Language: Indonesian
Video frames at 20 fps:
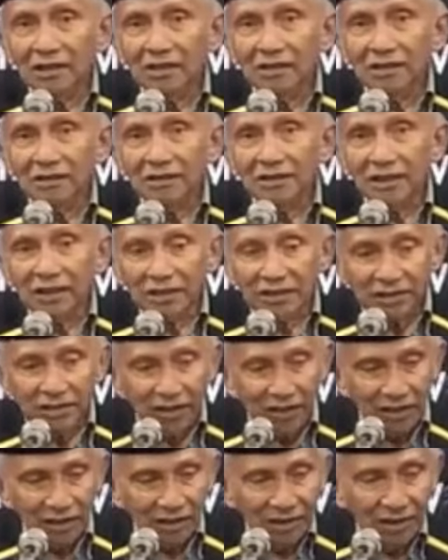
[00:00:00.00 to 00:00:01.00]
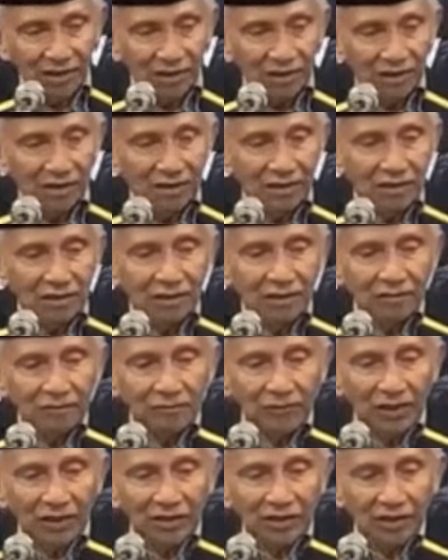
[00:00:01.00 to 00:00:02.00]
Sekjen
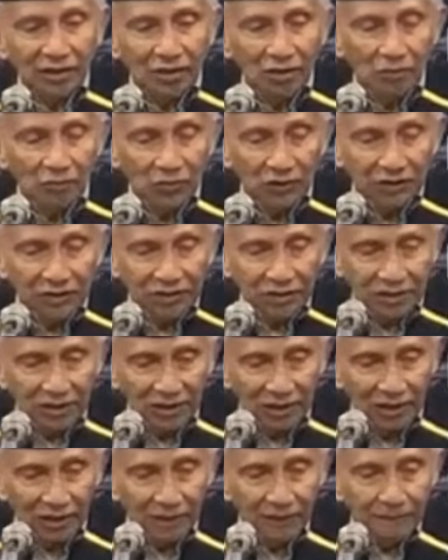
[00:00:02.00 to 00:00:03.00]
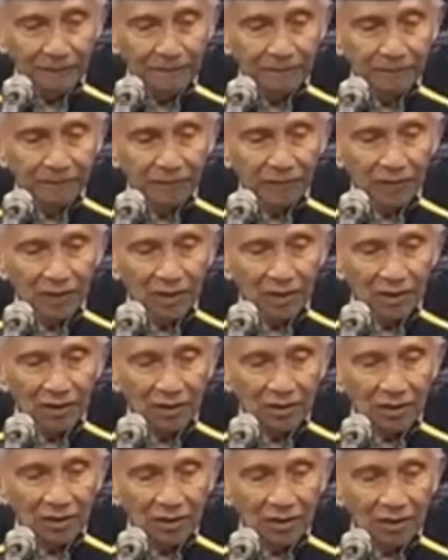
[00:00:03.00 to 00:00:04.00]
Partai Komunis Cina,
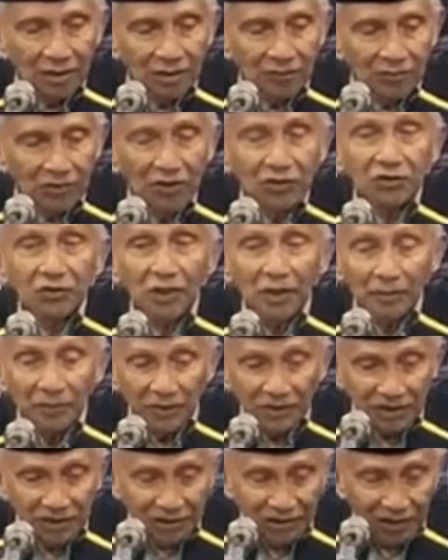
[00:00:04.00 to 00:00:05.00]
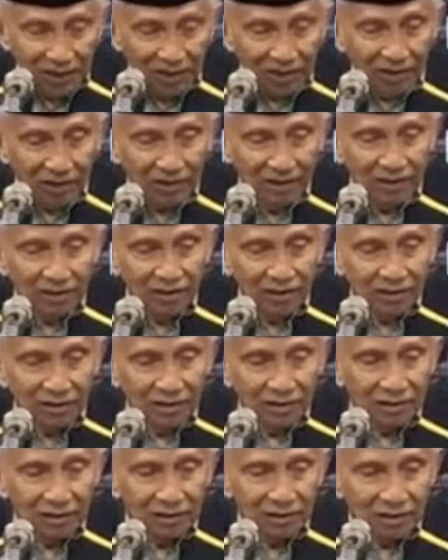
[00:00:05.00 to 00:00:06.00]
kemudian juga presiden
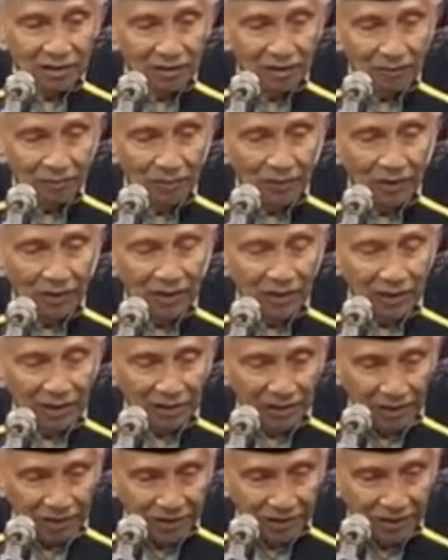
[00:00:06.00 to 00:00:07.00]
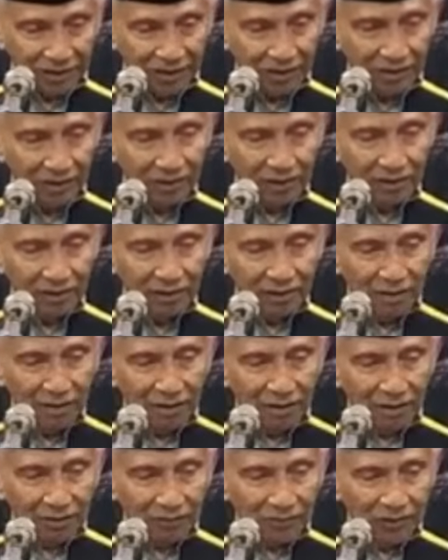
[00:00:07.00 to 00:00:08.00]
apa RRC,
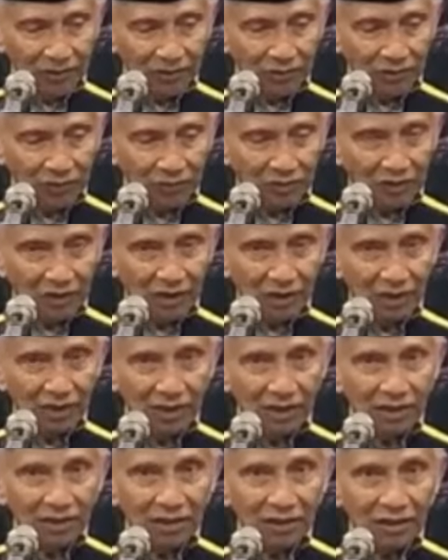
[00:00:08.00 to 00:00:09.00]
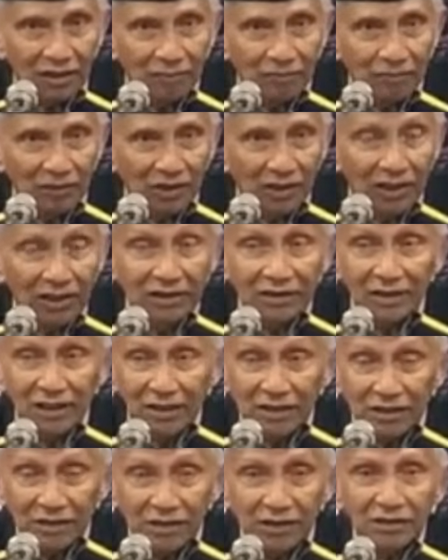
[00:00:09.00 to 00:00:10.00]
kemudian juga kepala
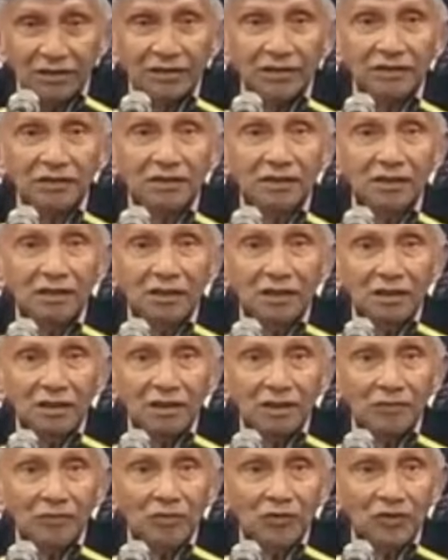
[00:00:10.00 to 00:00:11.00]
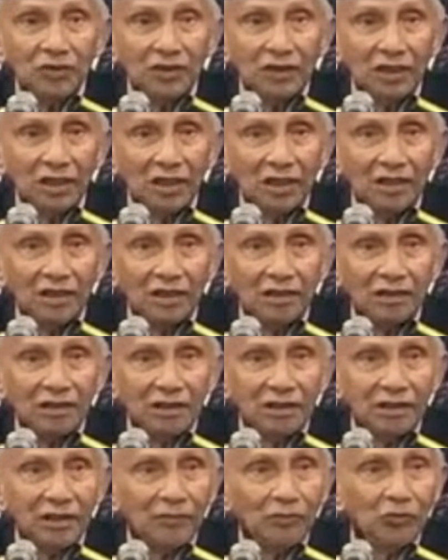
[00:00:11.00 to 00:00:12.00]
intelligence, kemudian dia
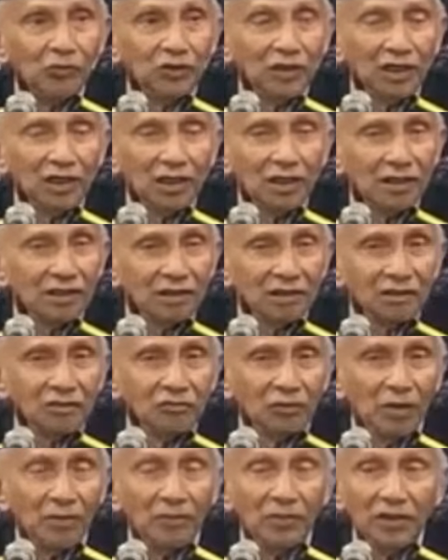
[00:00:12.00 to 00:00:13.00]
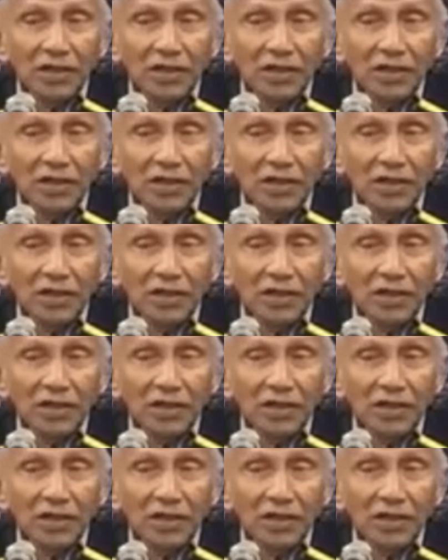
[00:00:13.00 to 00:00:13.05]
punya 12